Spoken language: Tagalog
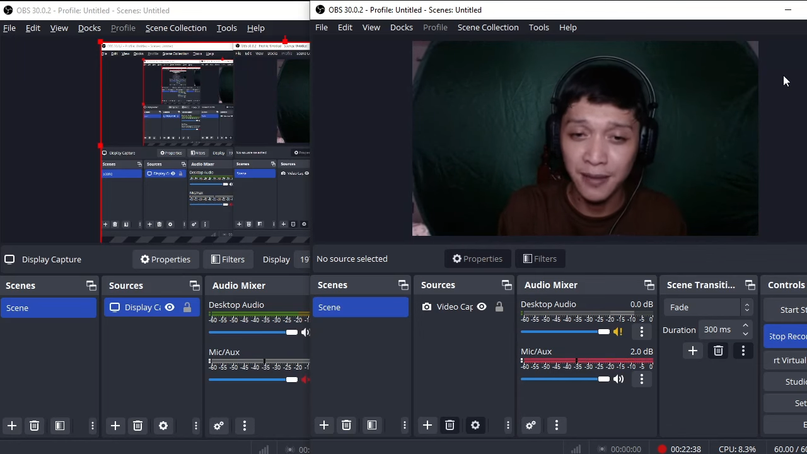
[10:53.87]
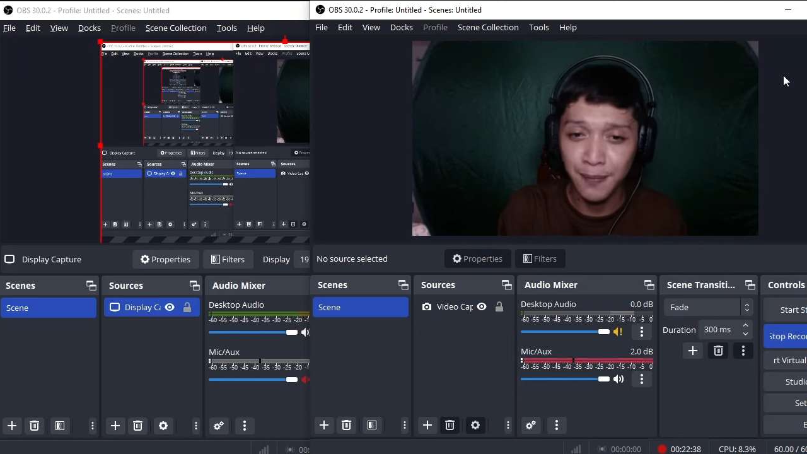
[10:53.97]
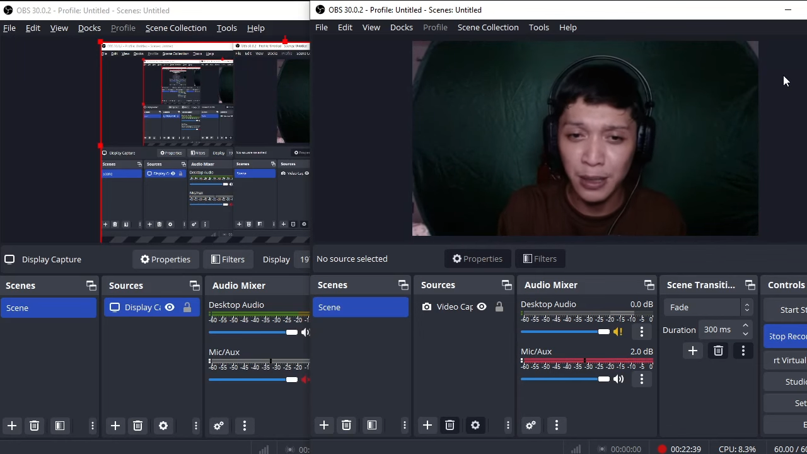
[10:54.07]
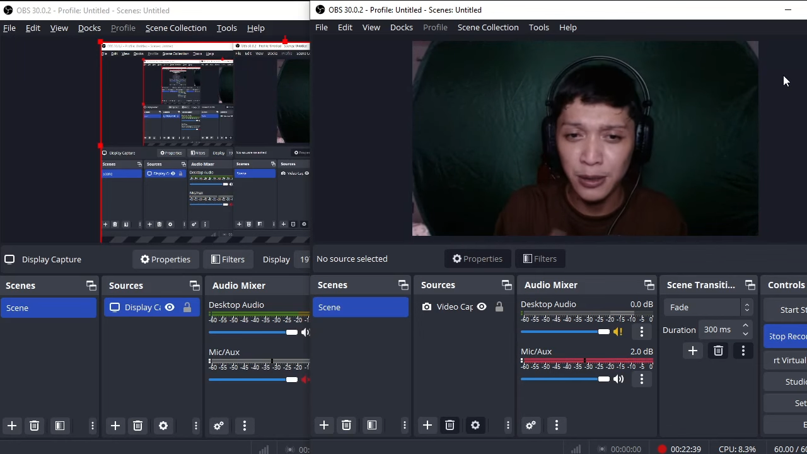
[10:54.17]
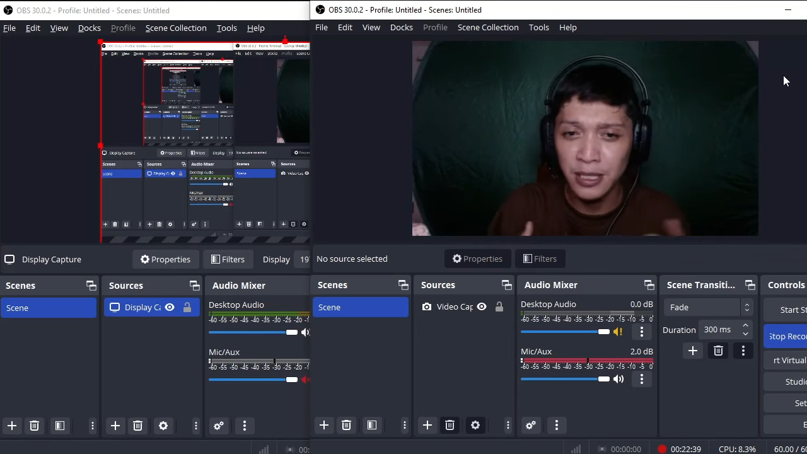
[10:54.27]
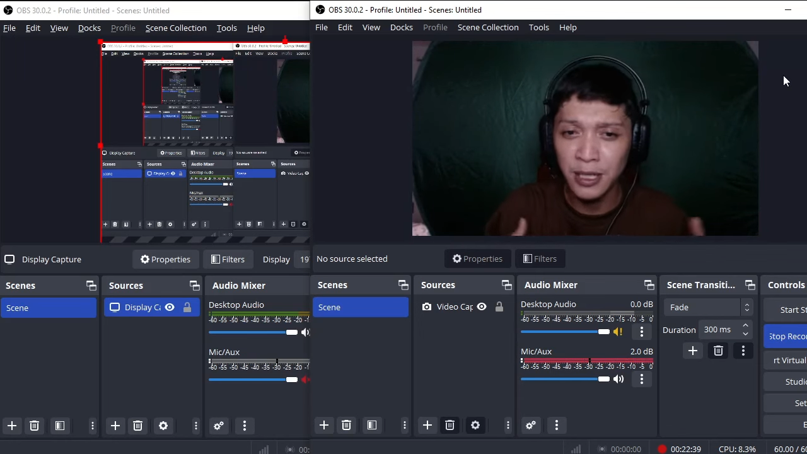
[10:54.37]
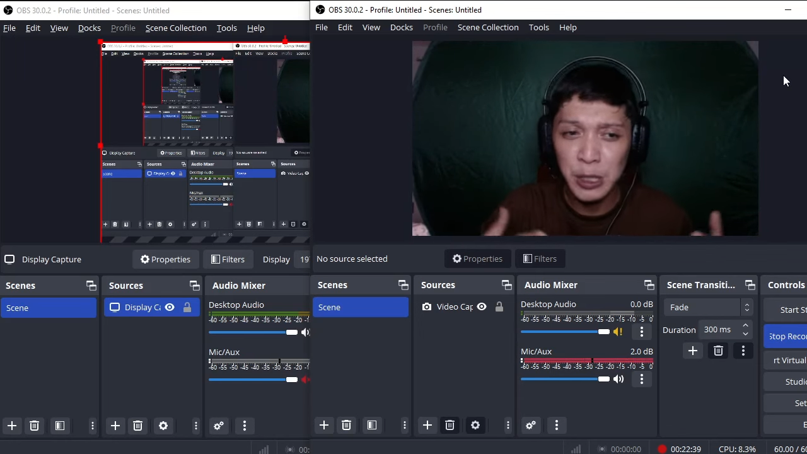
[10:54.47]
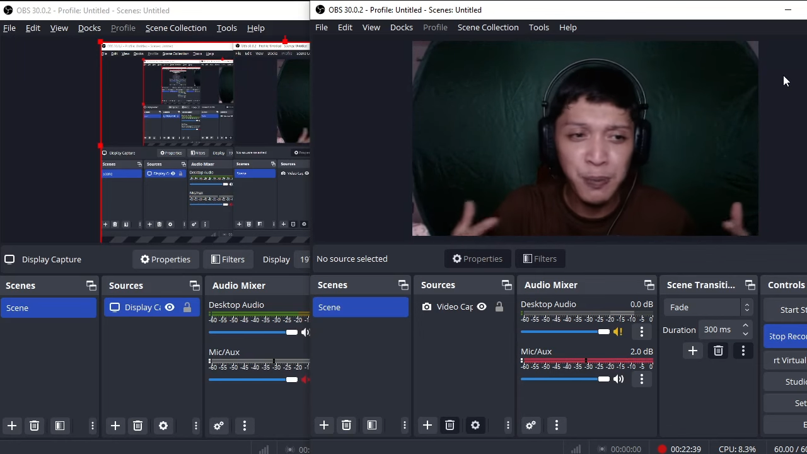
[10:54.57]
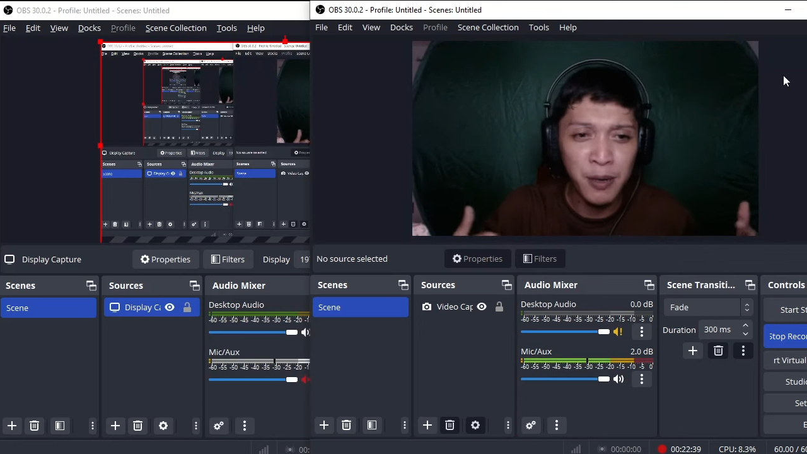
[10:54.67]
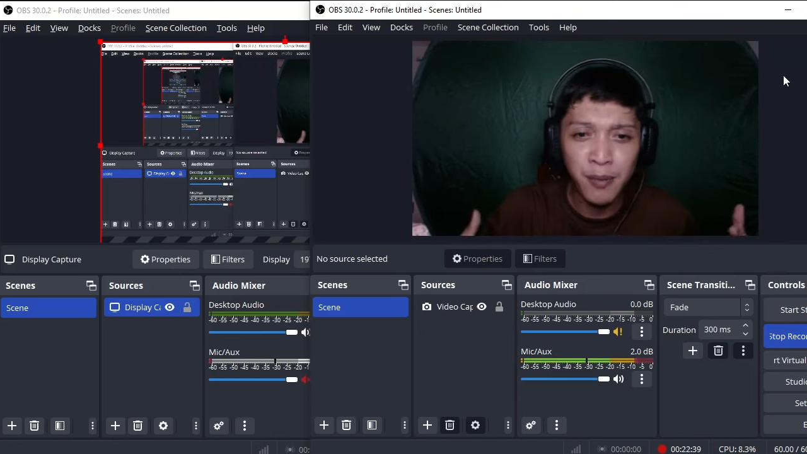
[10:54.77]
Pero tingnan niyo
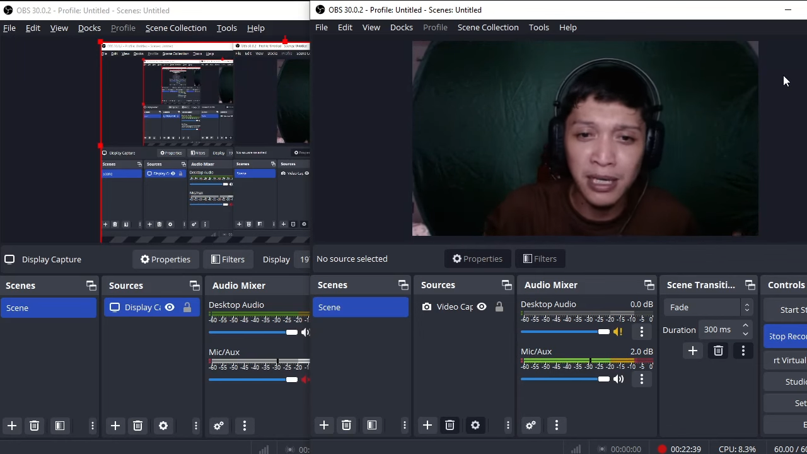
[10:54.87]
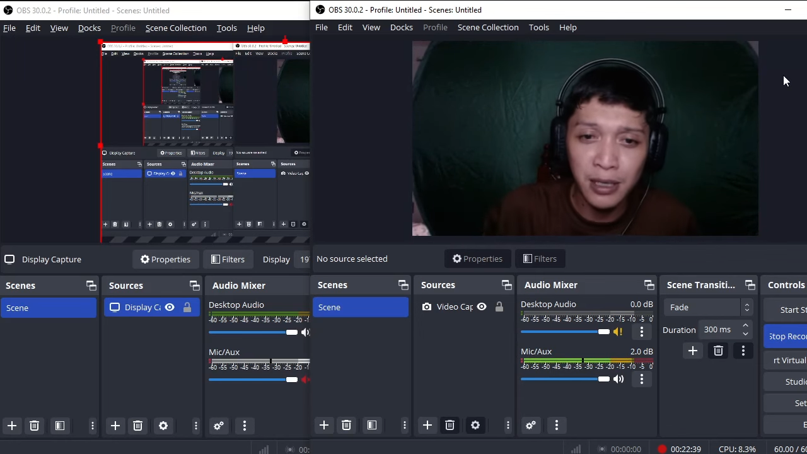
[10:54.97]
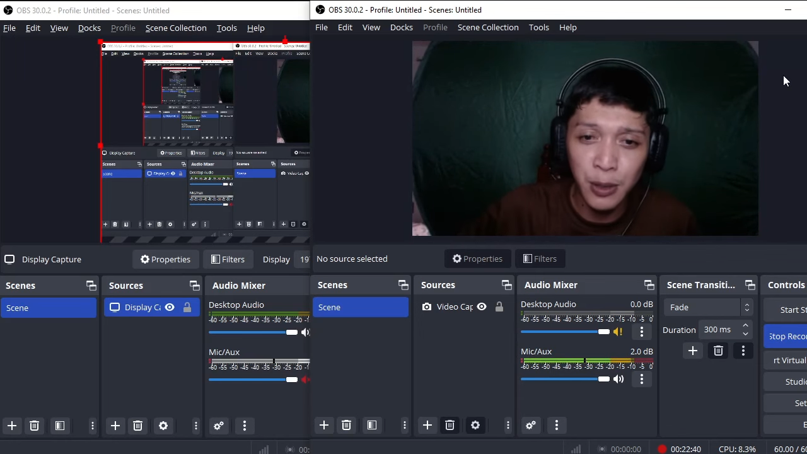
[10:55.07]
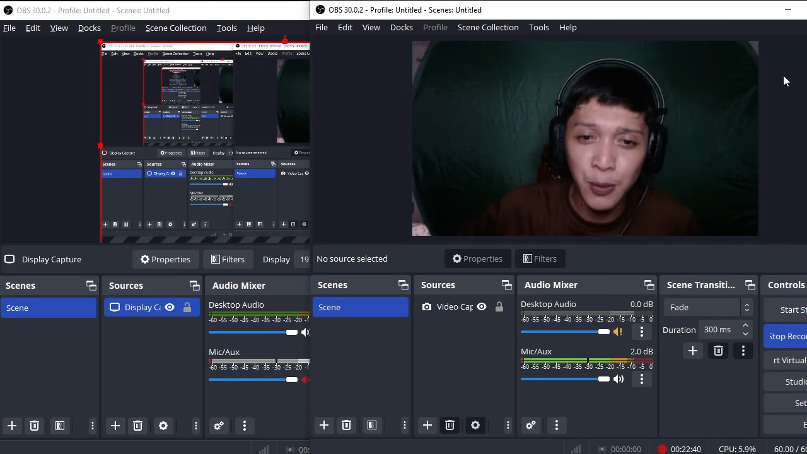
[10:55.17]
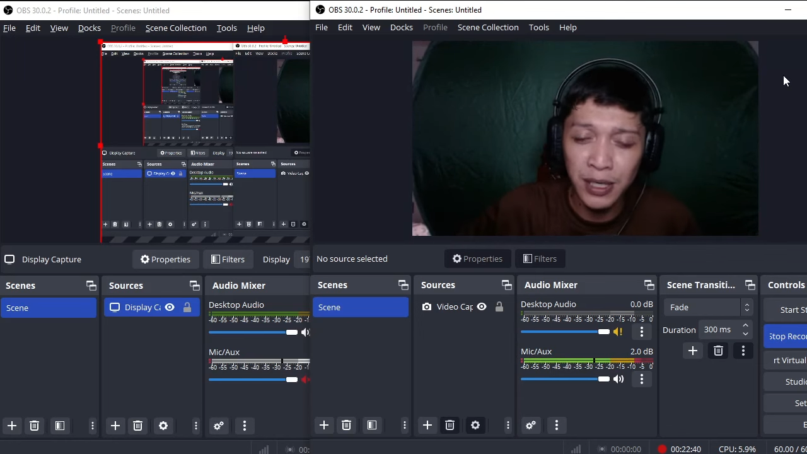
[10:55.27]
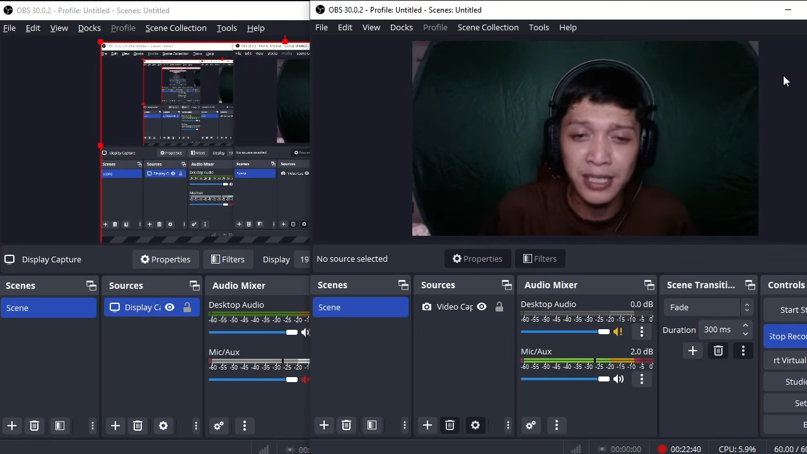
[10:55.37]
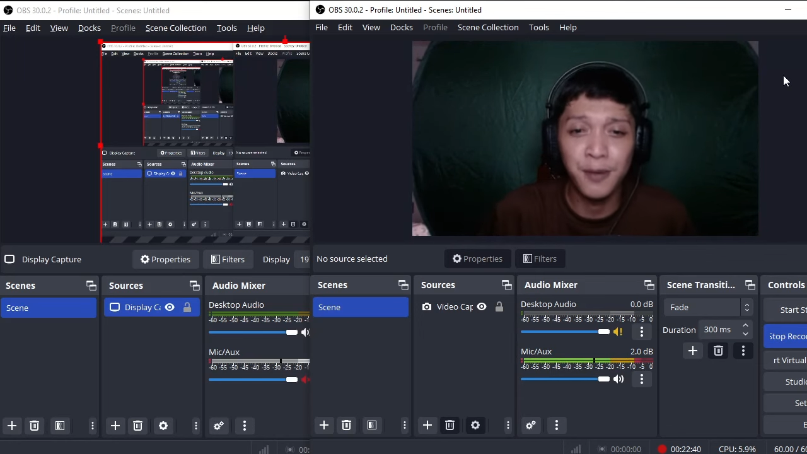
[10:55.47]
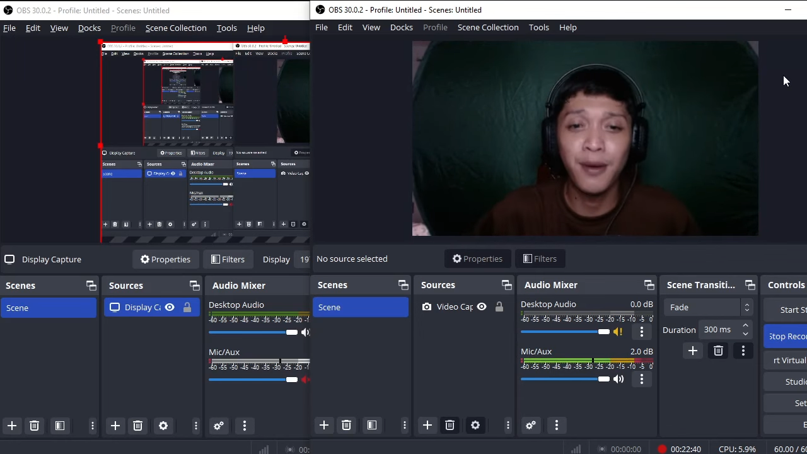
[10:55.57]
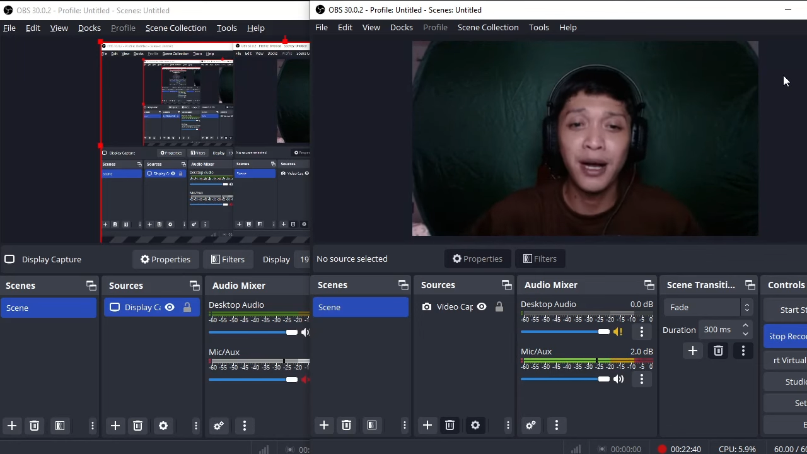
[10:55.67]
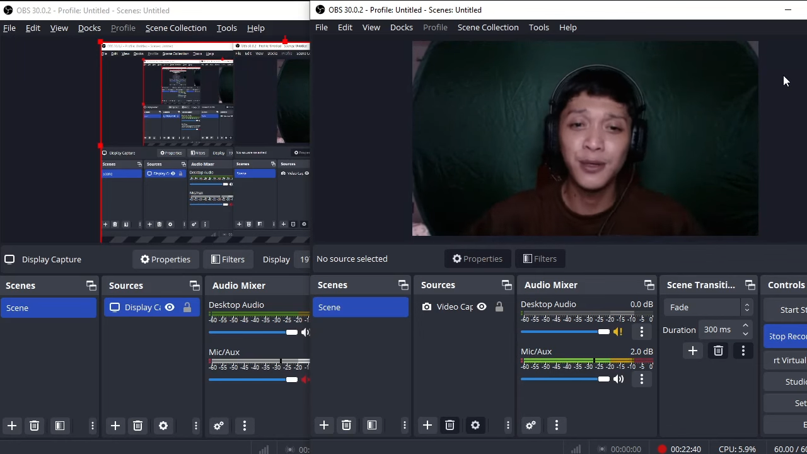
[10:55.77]
pagbalik ko walang
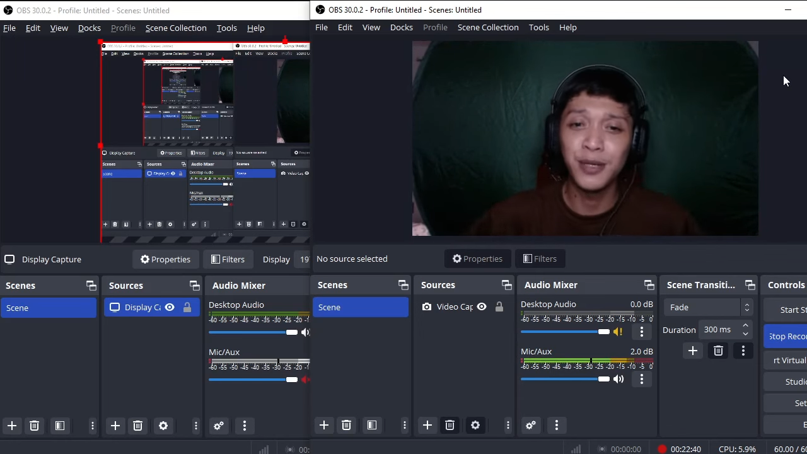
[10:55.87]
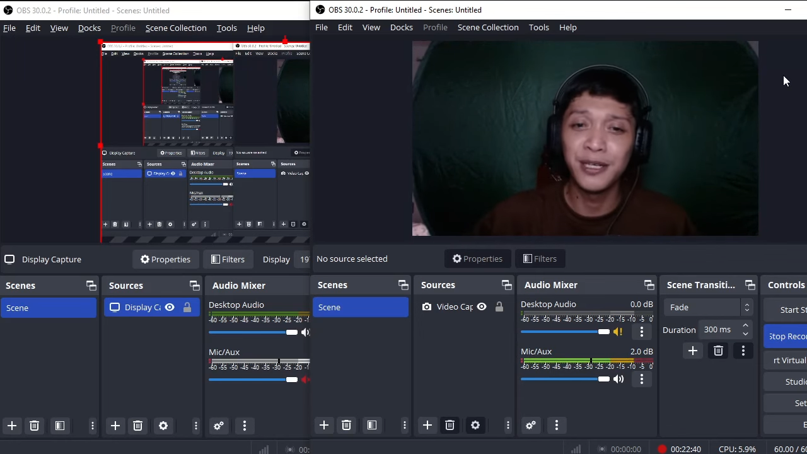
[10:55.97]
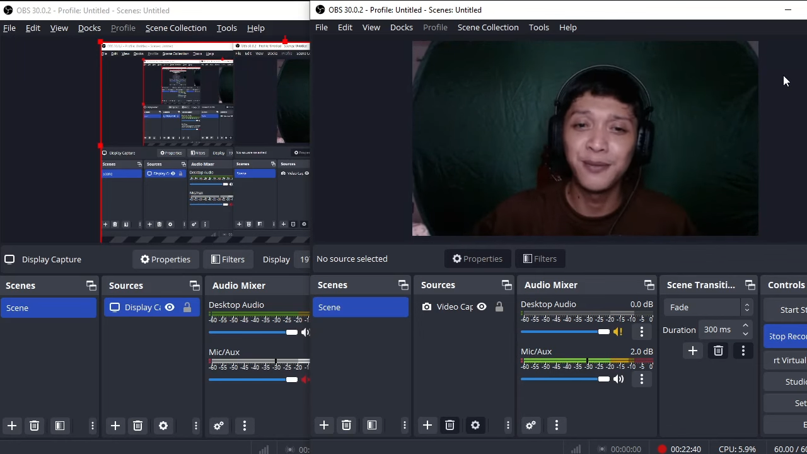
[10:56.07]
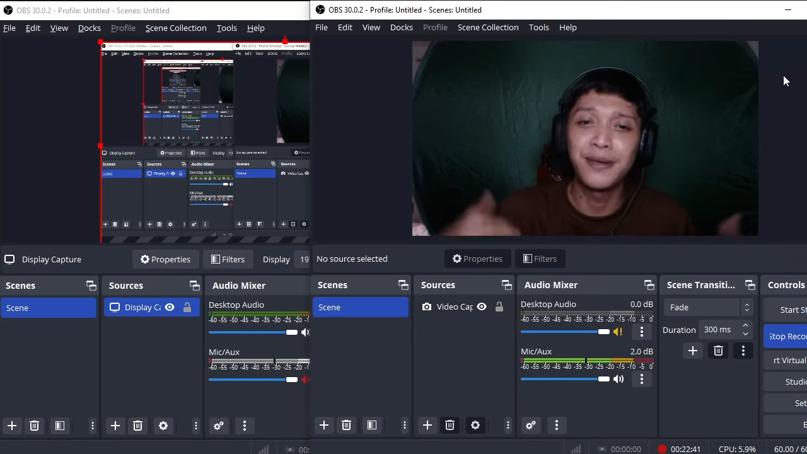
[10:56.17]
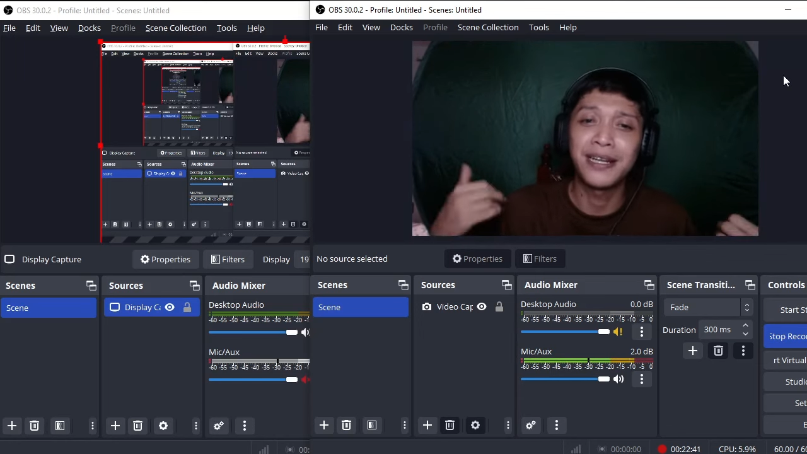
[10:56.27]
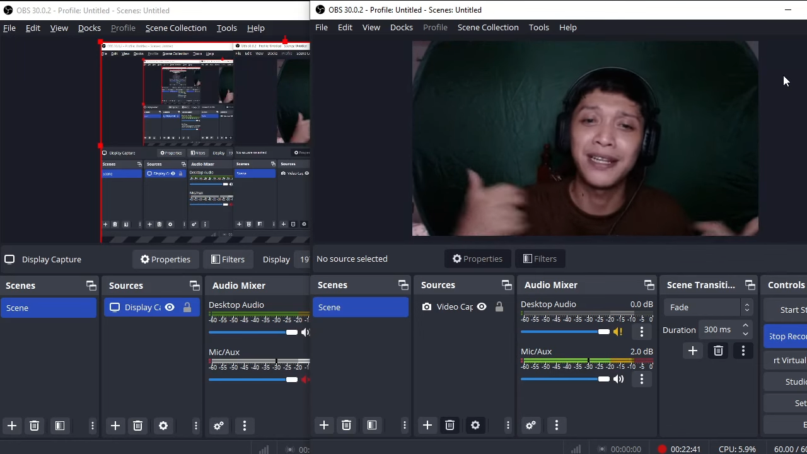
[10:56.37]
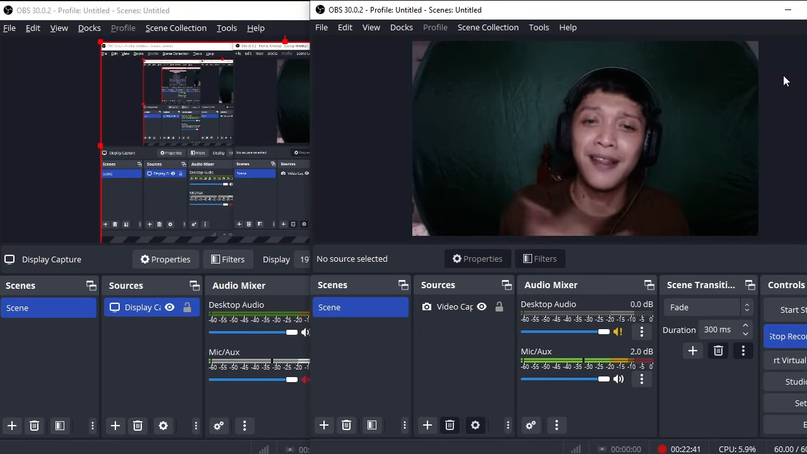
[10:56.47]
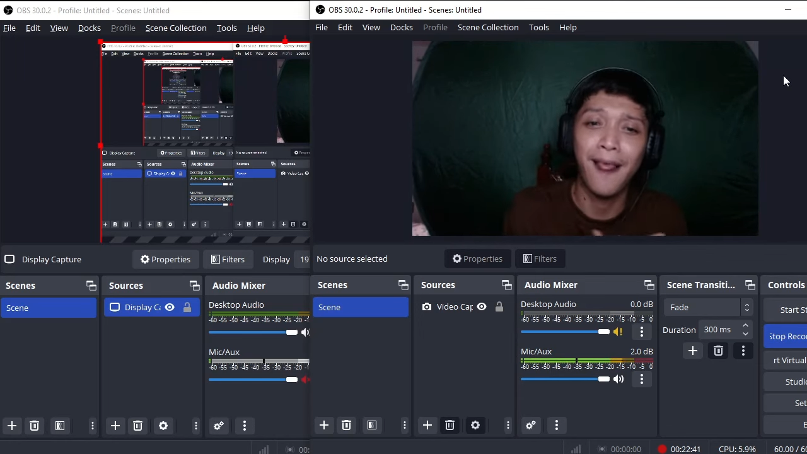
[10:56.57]
nagbago ganun pa rin.